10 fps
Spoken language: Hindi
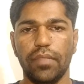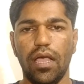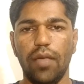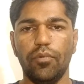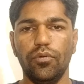
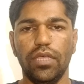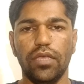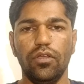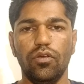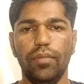आपको
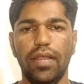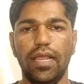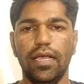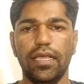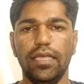देखने को
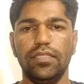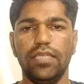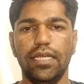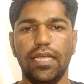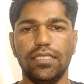मिलेगा कि
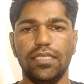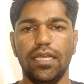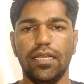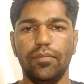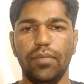जेट
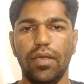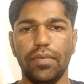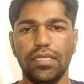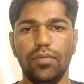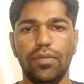आईसीआर में आप
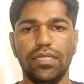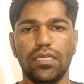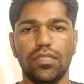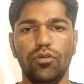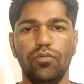कैसे भर
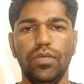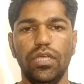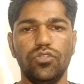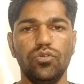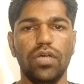सकते हो और
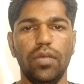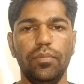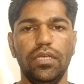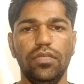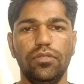बीएचयू का
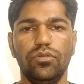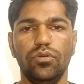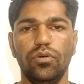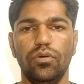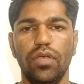भी
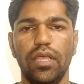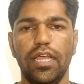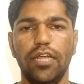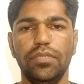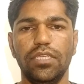जो
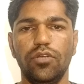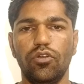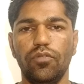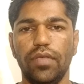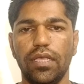एडमिशन
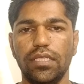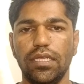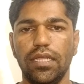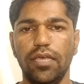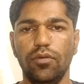
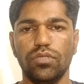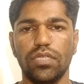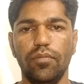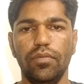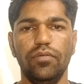नोटिफिकेशन है
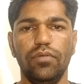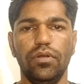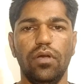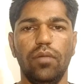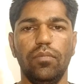उसका भी
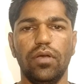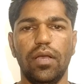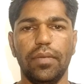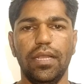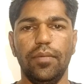वीडियो हम लोग
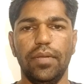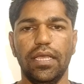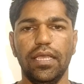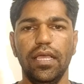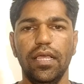आपके लिए
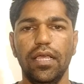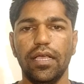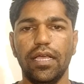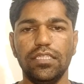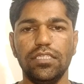बनाएंगे
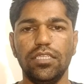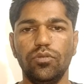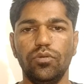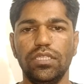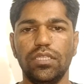कृषि से
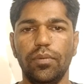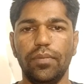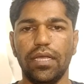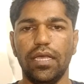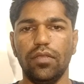जुड़ी सभी
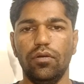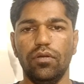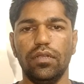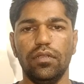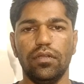प्रकार
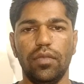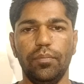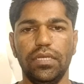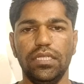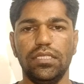और
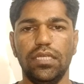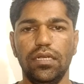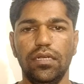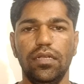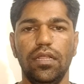
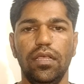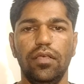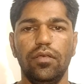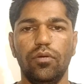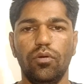कंपटीशन
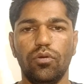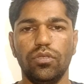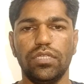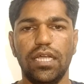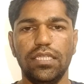और
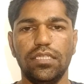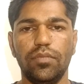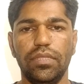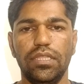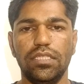रोजगार से
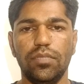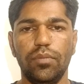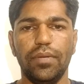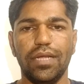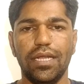संबंधित
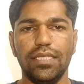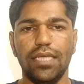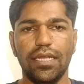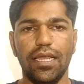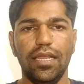सभी प्रकार की
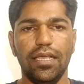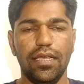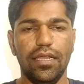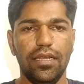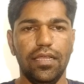जानकारी
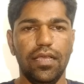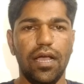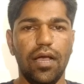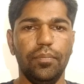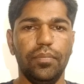के लिए
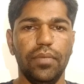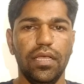आप